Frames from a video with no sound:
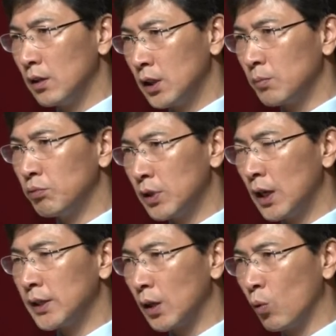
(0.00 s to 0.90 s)

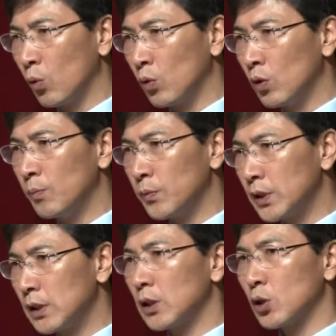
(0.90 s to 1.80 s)
식부자재 어, 공급
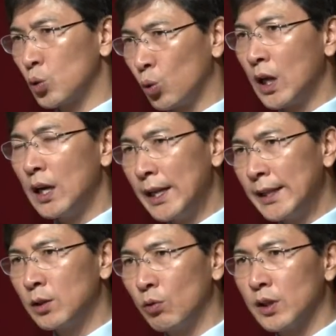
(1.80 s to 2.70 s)
조달
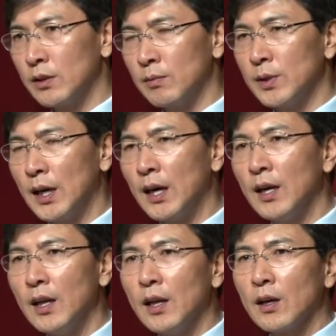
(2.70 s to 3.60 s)
네트워크 있습니다.
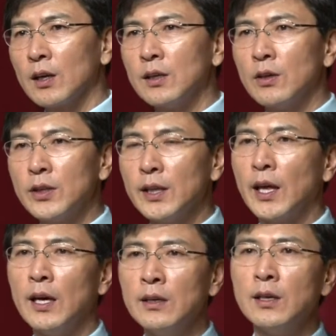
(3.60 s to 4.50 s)
그것에
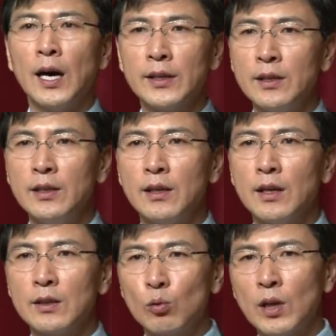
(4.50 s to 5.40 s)
대응하는
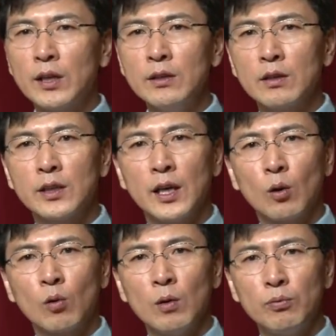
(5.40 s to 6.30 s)
또 다른 형태의
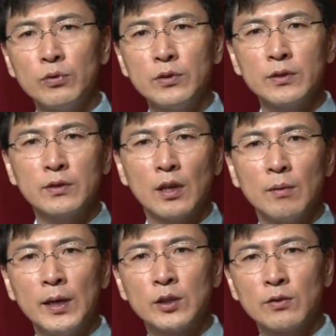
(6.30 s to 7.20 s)
로컬 푸드
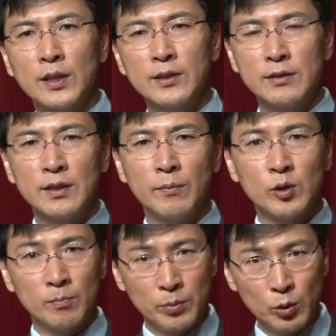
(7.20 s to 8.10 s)
시스템의 전산 시스템이
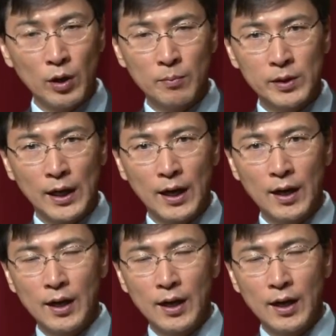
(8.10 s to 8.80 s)
좀 필요합니다.